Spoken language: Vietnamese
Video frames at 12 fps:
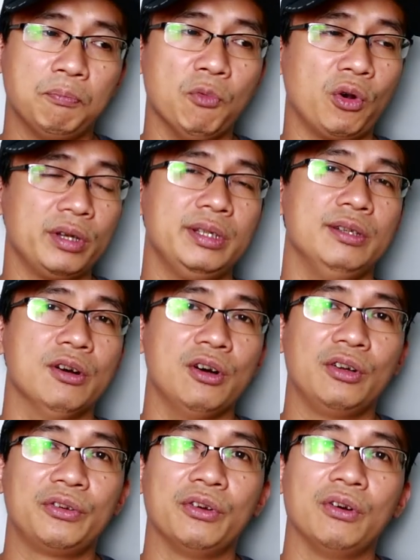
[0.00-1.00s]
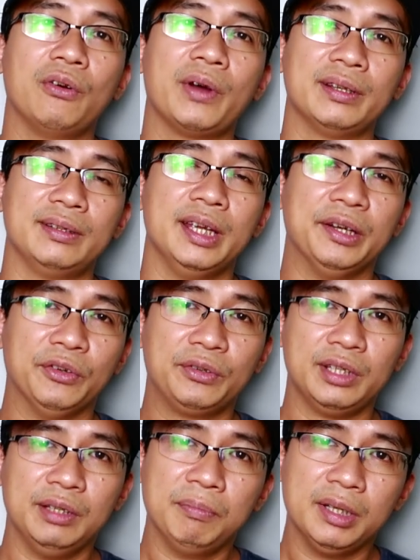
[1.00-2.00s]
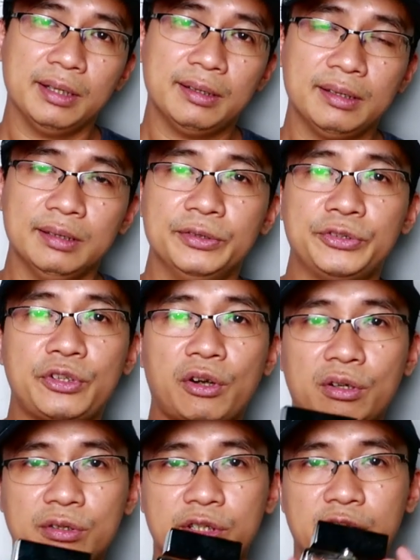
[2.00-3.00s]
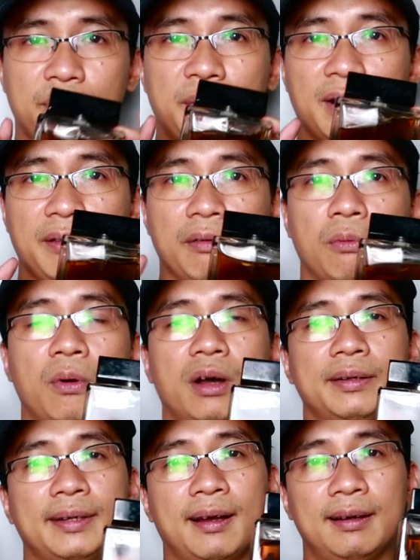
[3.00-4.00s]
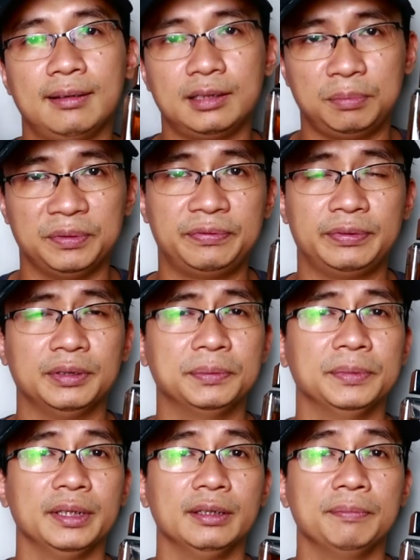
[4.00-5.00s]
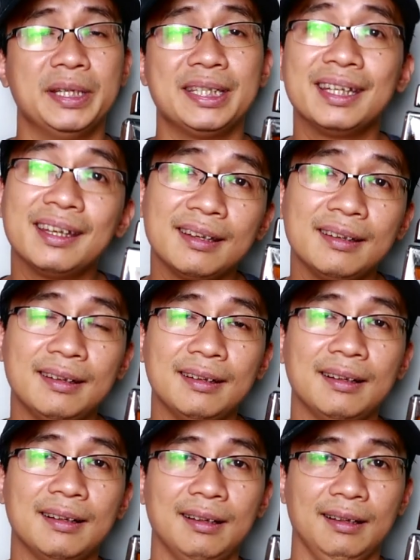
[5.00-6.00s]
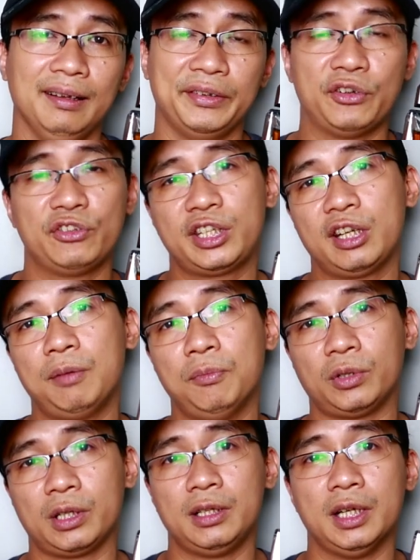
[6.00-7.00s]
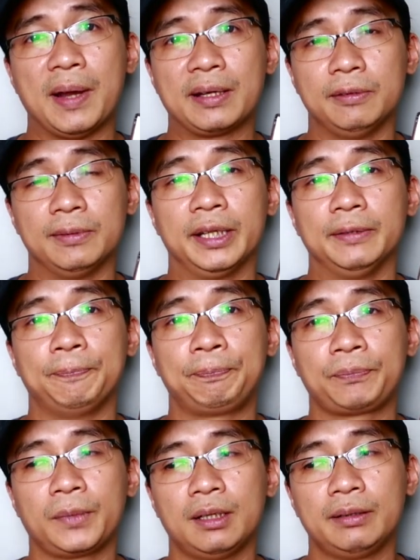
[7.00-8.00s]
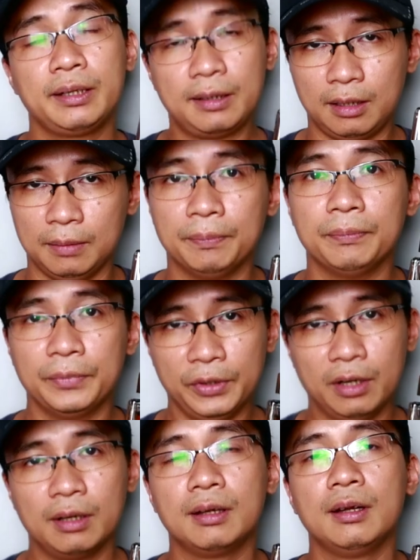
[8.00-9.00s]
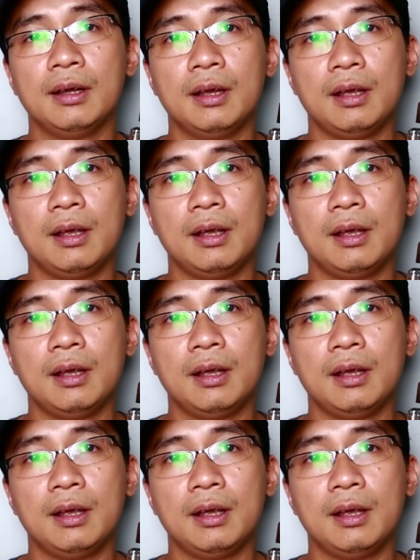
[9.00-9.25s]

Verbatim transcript: một cái gì đó nó hoàn thiện nó tỉ mỉ thì George Gabbana The One Audible Foam này mình nghĩ là nó sẽ là một cái người bạn đồng hành thích hợp đó